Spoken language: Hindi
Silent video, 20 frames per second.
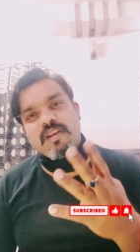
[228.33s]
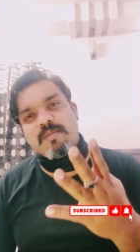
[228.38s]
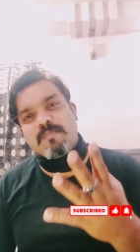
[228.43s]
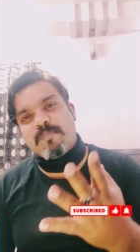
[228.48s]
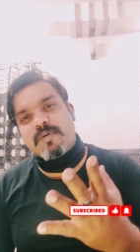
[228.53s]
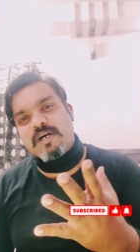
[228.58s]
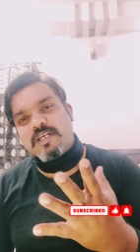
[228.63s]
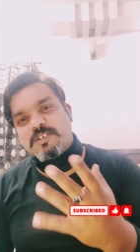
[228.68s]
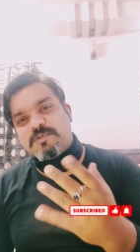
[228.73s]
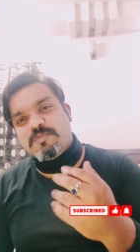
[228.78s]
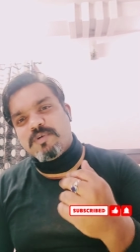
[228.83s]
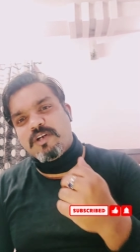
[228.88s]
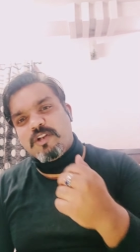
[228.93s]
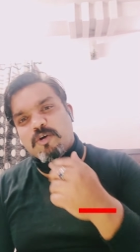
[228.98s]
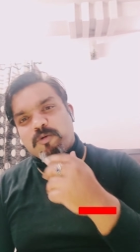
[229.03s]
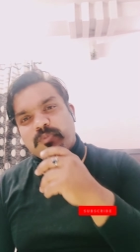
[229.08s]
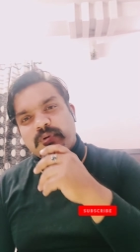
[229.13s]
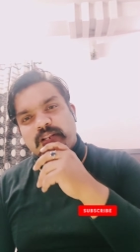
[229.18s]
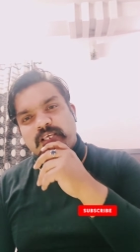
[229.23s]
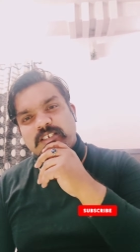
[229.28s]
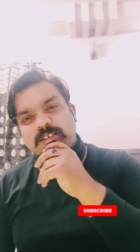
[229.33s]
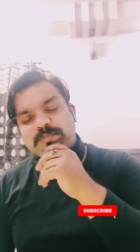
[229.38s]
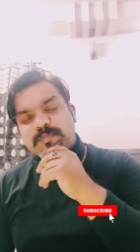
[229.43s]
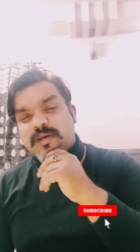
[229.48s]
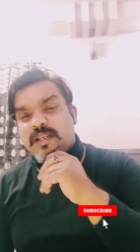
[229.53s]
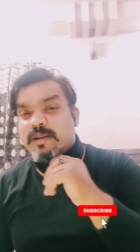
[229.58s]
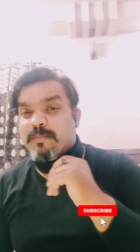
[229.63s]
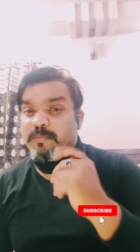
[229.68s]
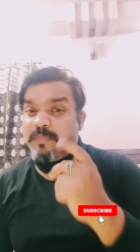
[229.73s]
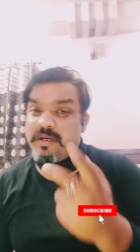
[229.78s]
मैंने पाँच वीडियो बनाई
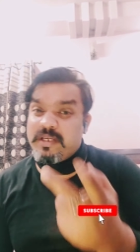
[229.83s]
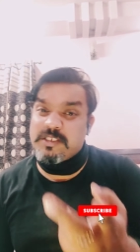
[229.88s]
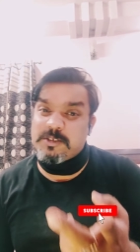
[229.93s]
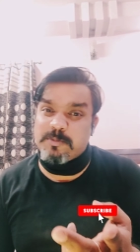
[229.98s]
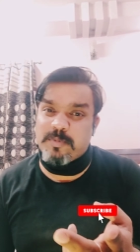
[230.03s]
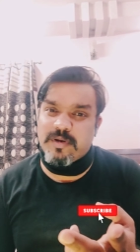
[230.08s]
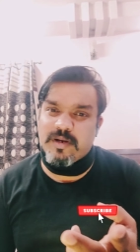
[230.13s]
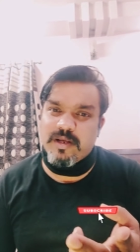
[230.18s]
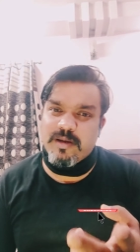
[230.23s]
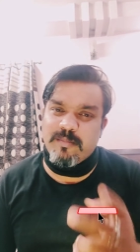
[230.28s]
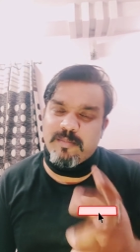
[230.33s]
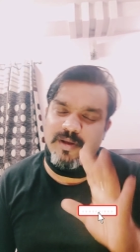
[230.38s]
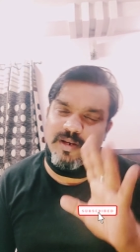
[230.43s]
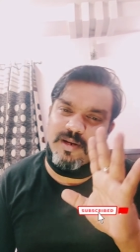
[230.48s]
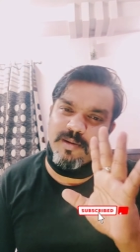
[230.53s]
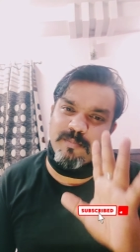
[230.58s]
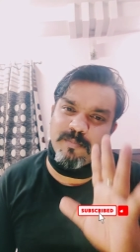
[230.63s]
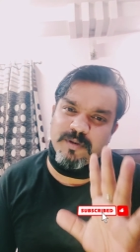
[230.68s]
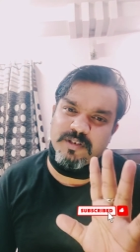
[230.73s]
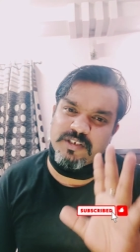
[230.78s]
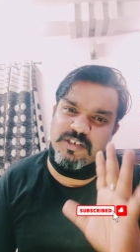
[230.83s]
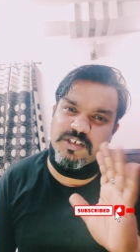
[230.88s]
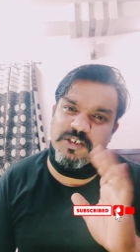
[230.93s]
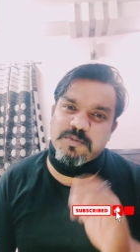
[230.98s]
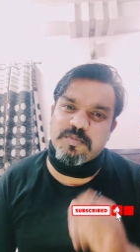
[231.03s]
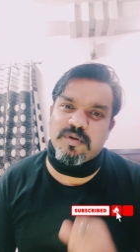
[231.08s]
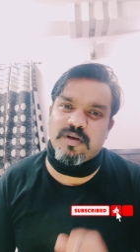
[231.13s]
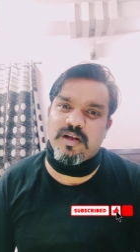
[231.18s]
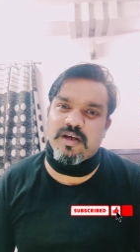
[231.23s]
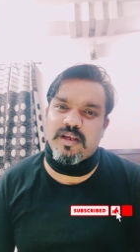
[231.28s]
मैंने बीस बनाई मैंने पच्चीस
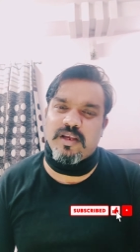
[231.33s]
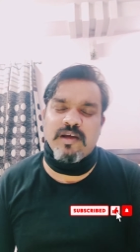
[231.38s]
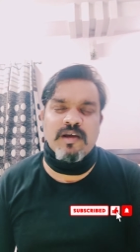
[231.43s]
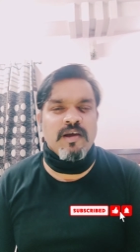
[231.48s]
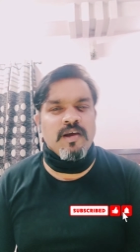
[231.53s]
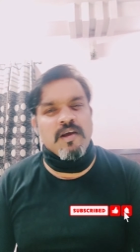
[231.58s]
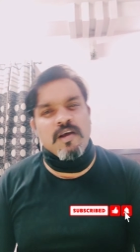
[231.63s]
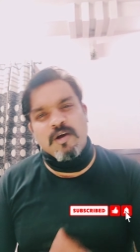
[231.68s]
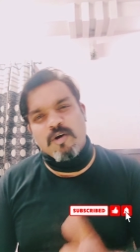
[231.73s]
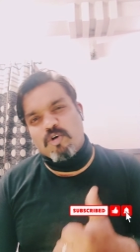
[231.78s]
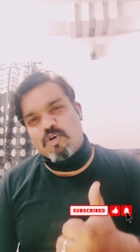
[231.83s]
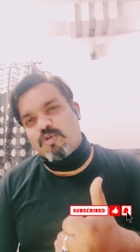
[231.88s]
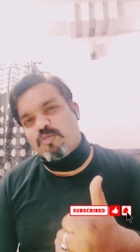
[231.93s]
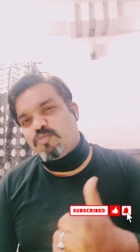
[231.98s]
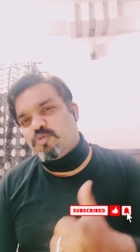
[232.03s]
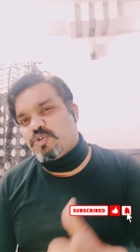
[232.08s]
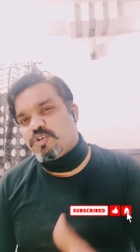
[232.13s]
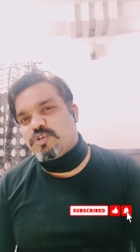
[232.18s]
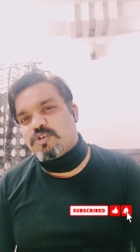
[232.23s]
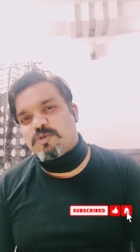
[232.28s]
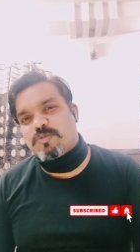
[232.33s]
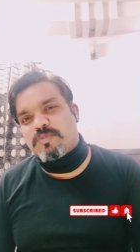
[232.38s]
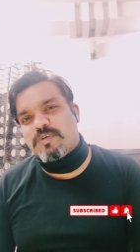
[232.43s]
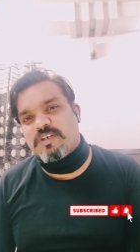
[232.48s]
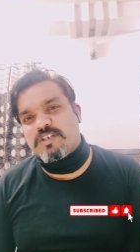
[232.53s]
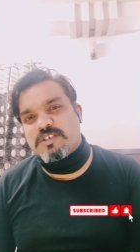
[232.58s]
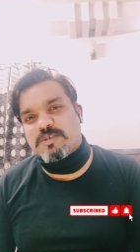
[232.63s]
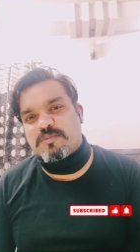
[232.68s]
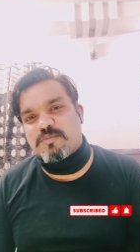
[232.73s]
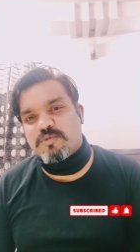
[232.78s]
बनाई और मुझे उसमें
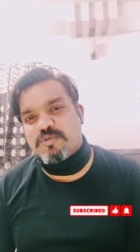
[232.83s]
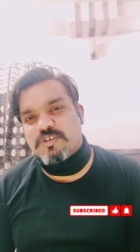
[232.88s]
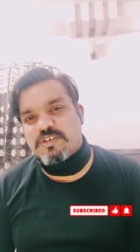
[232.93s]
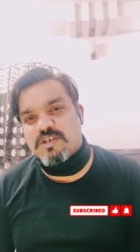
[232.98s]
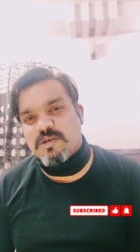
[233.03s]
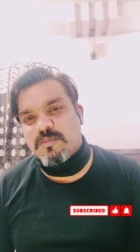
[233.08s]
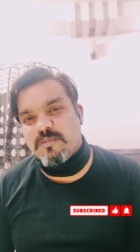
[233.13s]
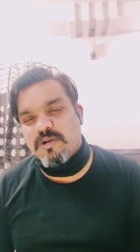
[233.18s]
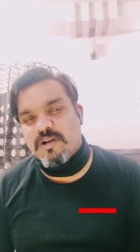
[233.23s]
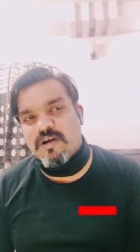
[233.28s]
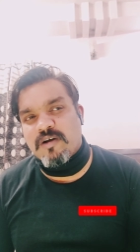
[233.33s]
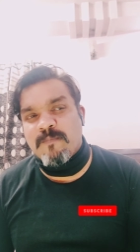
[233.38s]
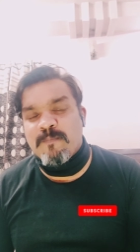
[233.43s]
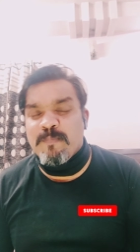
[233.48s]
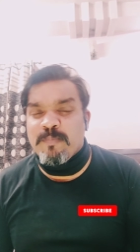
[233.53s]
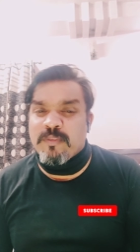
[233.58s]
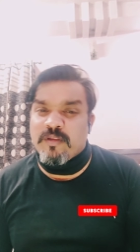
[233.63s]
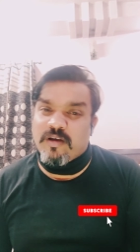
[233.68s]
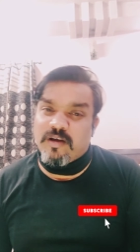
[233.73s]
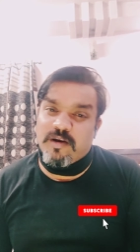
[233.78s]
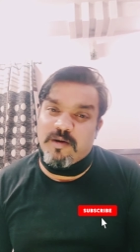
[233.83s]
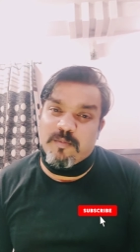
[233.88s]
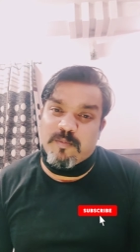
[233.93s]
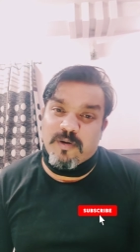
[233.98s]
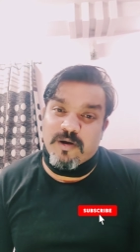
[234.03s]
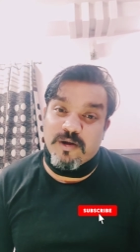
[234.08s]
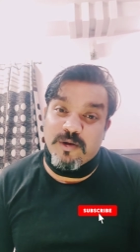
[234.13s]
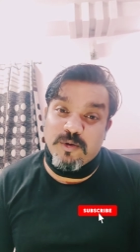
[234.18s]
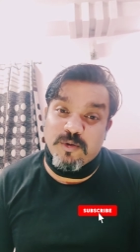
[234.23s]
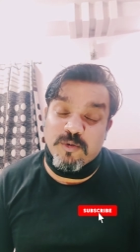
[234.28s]
रिस्पॉन्स नहीं मिला अरे
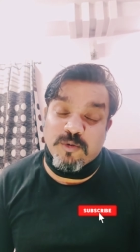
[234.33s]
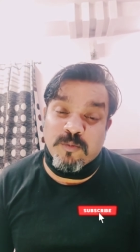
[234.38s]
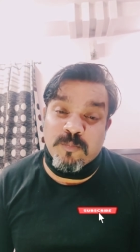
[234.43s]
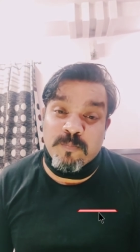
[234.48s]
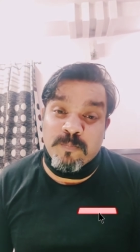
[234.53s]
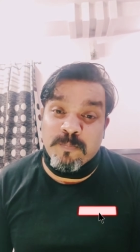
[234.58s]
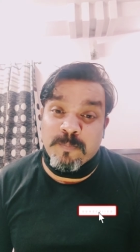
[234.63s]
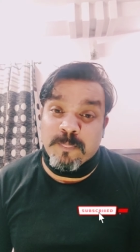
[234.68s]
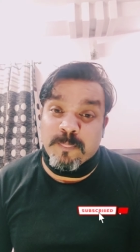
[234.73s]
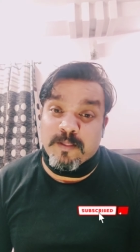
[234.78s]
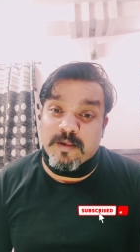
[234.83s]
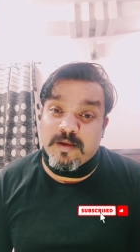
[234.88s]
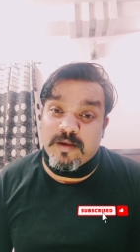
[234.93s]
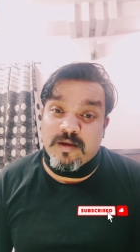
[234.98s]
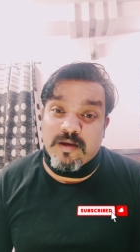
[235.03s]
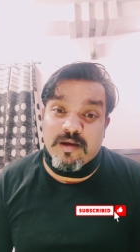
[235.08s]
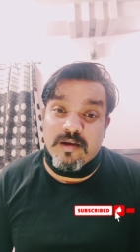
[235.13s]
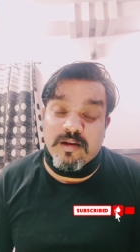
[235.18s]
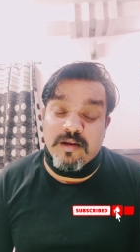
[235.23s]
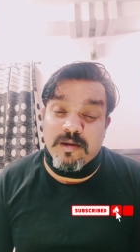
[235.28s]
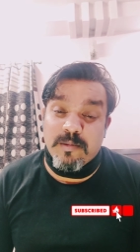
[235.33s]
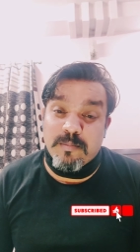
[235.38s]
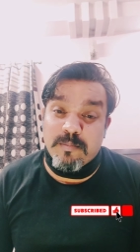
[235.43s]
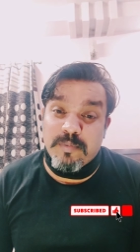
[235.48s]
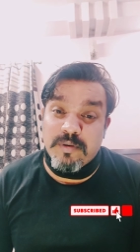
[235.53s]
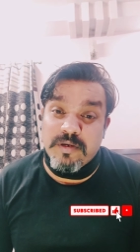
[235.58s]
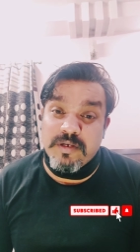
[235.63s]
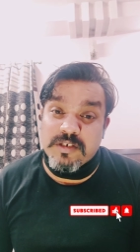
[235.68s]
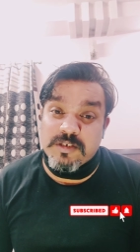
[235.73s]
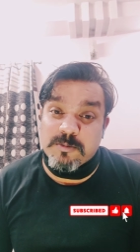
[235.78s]
भाइयों यार ये
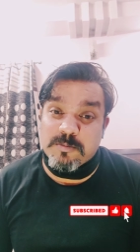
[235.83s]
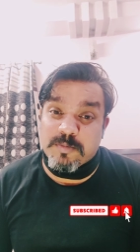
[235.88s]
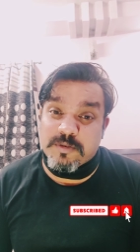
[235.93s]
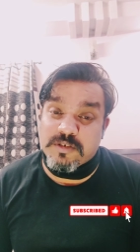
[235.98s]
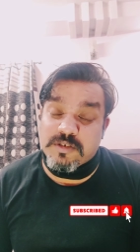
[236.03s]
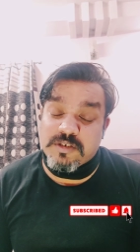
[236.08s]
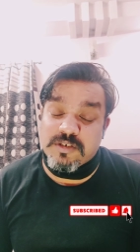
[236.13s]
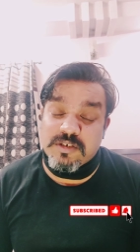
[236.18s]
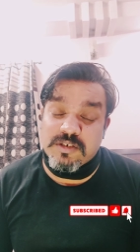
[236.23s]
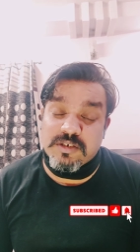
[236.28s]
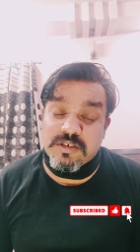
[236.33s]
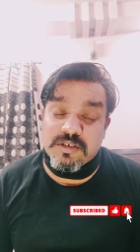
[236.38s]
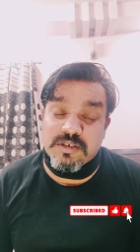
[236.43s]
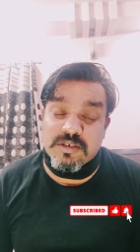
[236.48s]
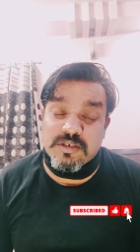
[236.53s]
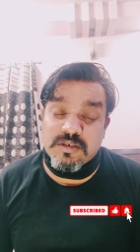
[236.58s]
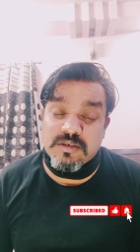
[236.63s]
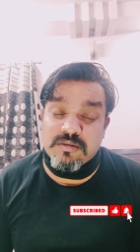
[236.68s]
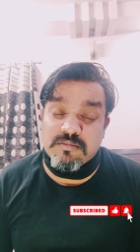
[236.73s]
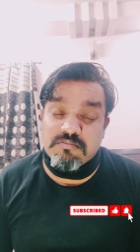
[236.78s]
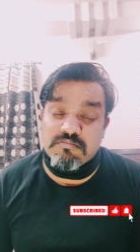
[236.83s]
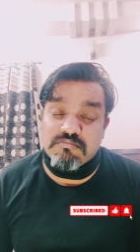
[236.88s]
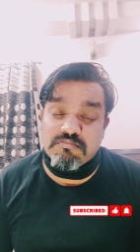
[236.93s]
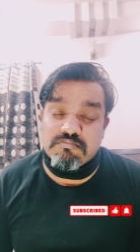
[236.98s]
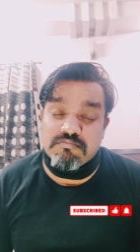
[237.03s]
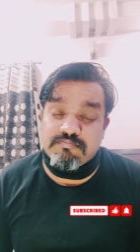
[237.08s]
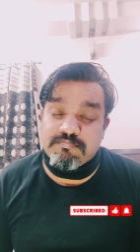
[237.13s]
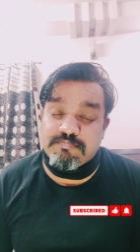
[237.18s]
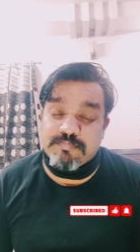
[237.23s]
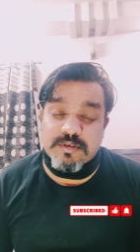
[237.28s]
बीस पच्चीस
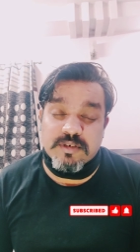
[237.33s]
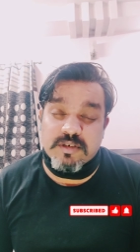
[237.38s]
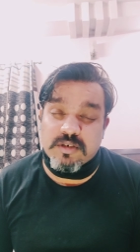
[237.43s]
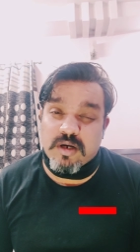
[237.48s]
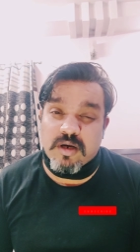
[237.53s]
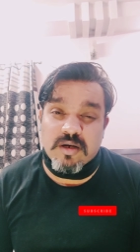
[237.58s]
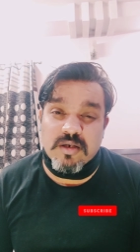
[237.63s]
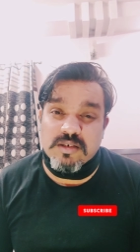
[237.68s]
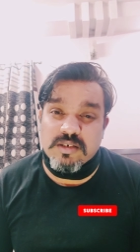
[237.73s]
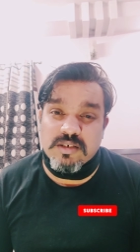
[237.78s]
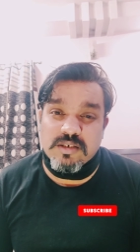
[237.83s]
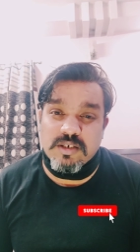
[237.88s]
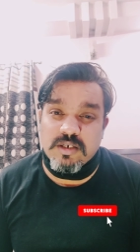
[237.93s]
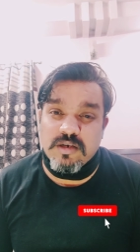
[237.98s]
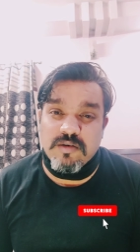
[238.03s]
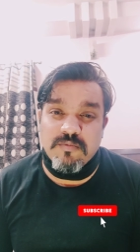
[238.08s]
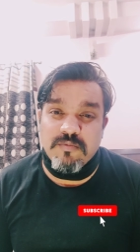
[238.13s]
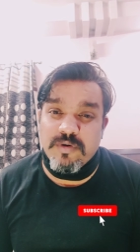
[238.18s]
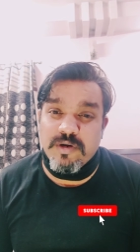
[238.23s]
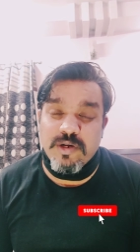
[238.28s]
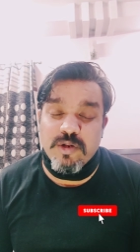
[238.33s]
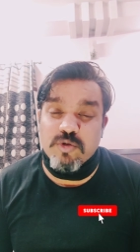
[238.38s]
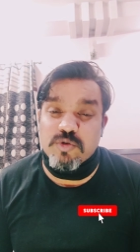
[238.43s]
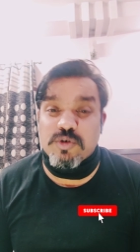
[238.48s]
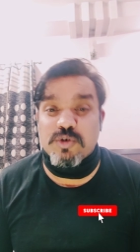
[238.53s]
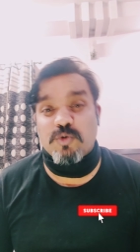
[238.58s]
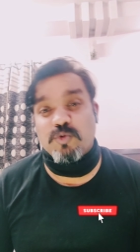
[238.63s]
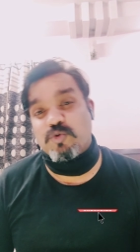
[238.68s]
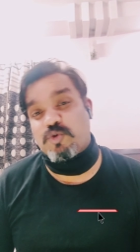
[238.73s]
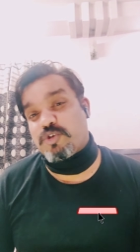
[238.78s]
पचास इन वीडियो
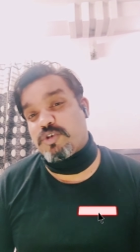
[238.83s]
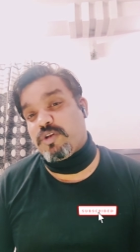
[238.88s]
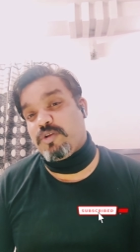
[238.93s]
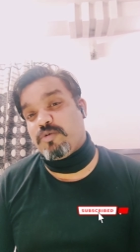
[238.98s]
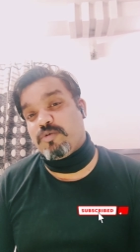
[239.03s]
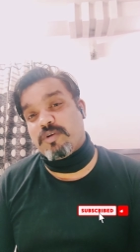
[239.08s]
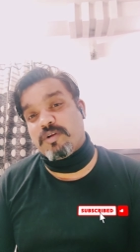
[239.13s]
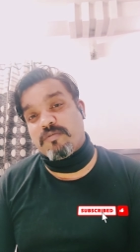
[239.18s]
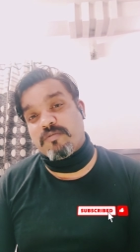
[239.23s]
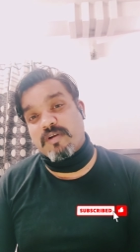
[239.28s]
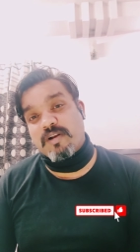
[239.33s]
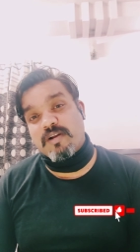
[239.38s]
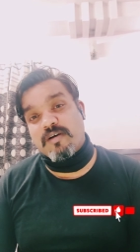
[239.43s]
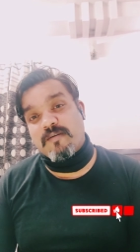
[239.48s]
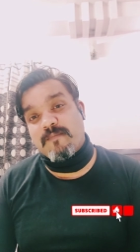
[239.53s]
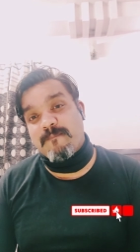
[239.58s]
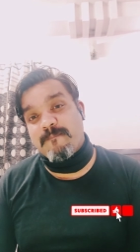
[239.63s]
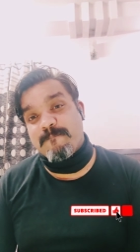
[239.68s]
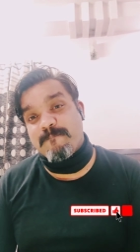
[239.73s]
से कुछ नहीं होने वाला